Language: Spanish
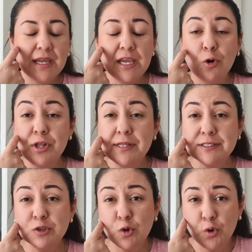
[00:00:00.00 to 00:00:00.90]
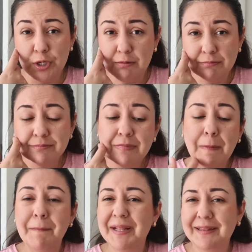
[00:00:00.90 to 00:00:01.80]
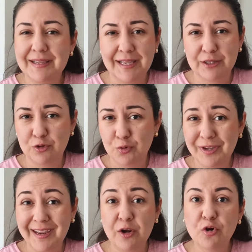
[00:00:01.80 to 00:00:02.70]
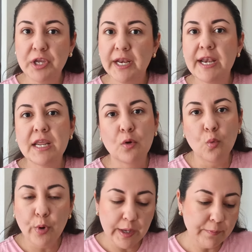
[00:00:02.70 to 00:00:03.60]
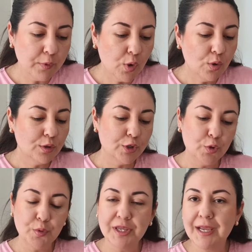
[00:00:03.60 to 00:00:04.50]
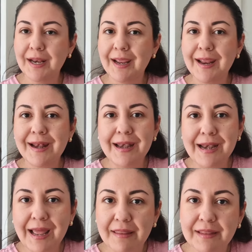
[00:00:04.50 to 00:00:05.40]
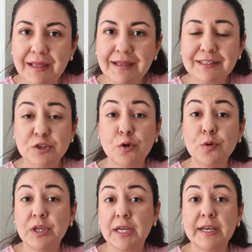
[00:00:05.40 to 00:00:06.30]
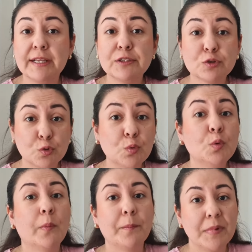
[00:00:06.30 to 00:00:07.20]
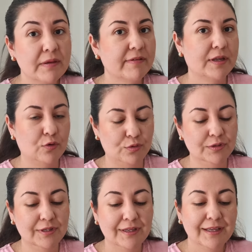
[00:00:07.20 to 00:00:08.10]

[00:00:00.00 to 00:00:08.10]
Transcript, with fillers: Y ahorita estoy batallando que no quiere ni huevo, no quiere nada, solo quiere su biberón.